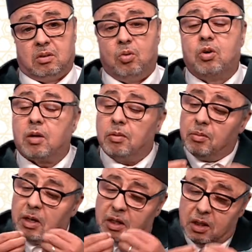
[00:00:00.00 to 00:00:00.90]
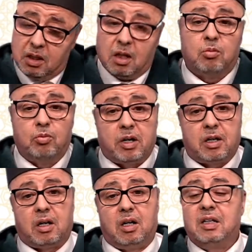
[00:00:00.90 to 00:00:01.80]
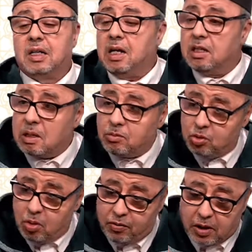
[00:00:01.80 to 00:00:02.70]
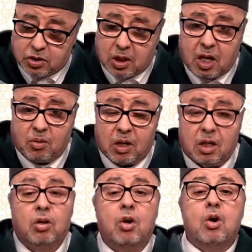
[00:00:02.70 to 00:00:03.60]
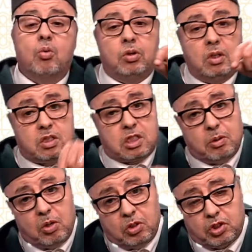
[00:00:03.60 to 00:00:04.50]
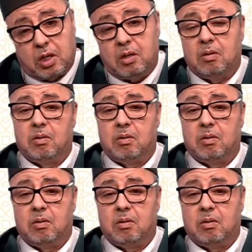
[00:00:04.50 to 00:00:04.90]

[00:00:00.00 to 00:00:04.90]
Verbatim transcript: وكرمنا بهذه الليله المباركه اللي كنلتمسوها في العشر الاواخر وليله 27